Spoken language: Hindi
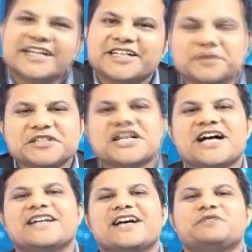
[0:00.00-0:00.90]

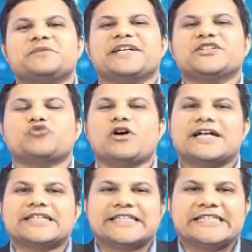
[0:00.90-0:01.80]
नमस्कार आप सभी का
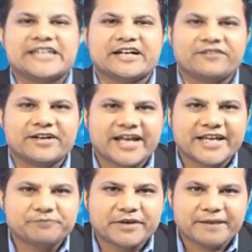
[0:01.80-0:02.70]
स्वागत है इंडिया खबर
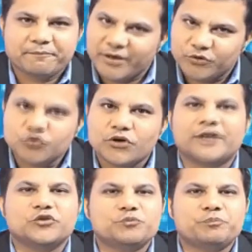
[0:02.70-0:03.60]
लाइव में मैं हूं
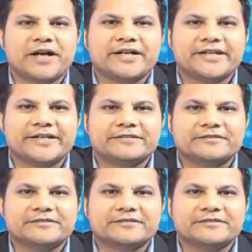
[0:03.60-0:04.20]
अनूप पांडे